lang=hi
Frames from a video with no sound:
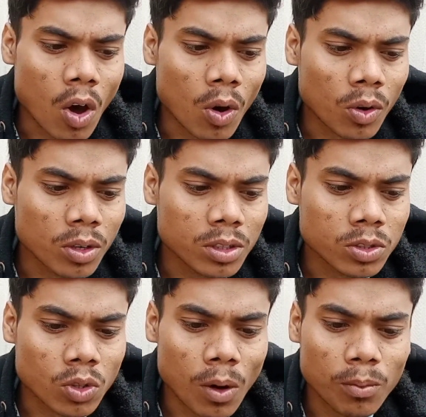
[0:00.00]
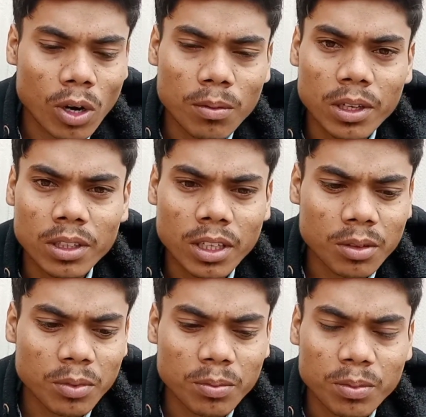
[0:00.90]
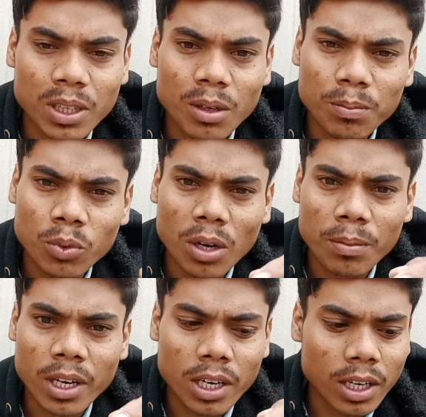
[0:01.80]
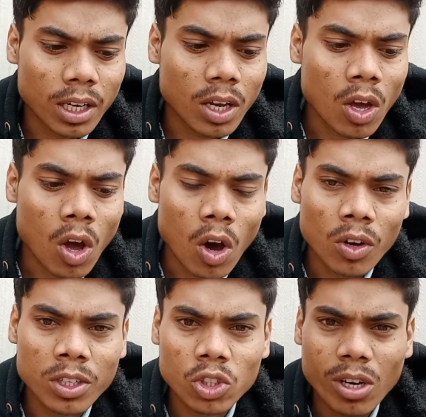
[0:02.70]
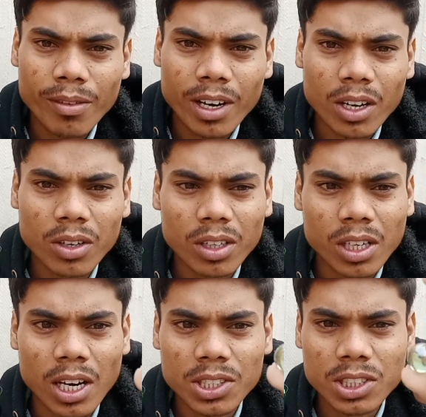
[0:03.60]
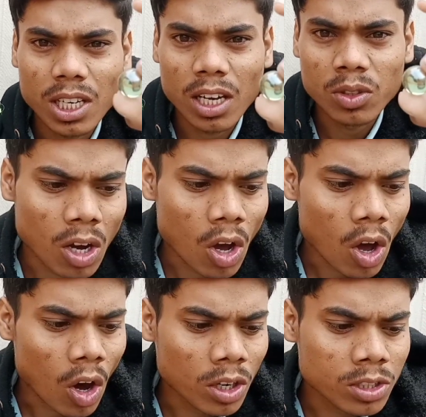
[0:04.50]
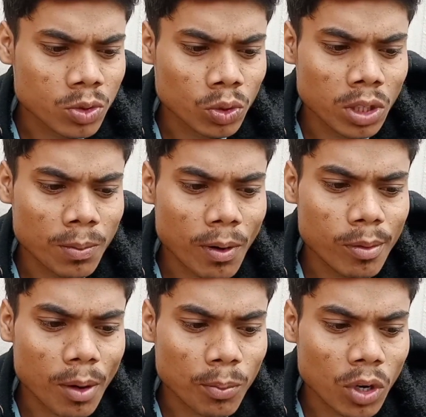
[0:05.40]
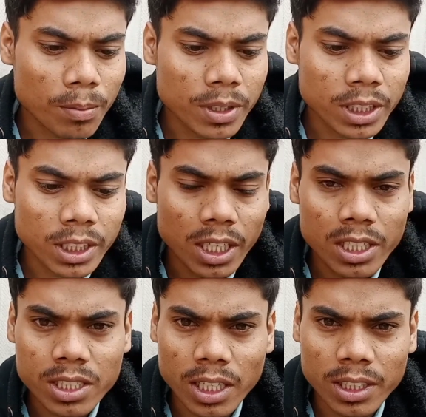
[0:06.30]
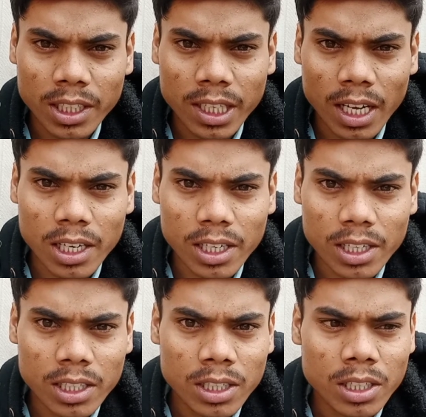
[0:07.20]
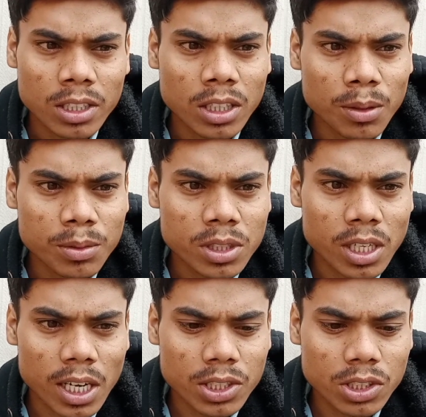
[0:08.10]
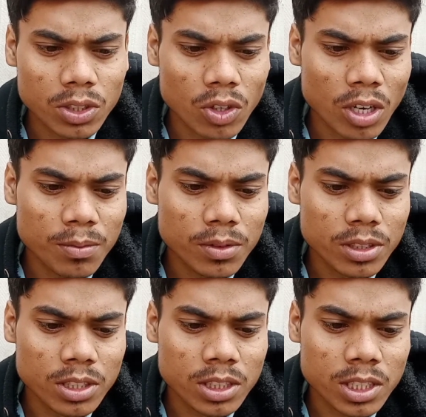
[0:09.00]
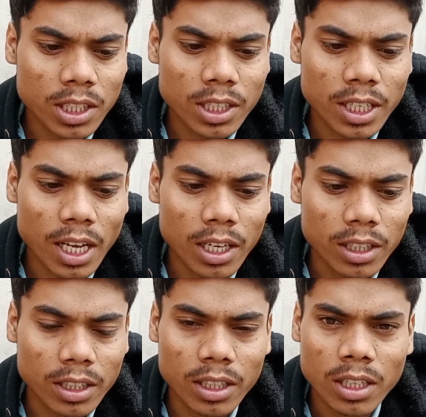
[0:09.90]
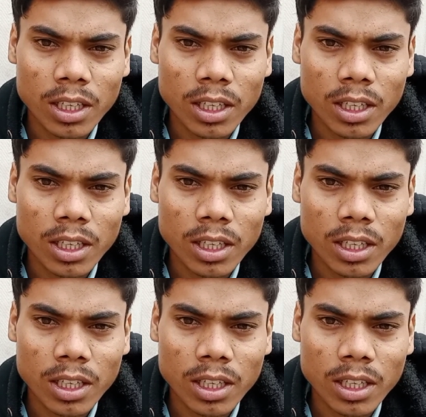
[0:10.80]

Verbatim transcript: और स्टॉप को हम अंदर में मतलब पूरा भर लगे और ये जो हमारा कांचा है और इस सुतली बॉम्ब का पूरा मटेरियल इसके अंदर डाल लगे तब इस कांचे को हम इसके अंदर डाल लगे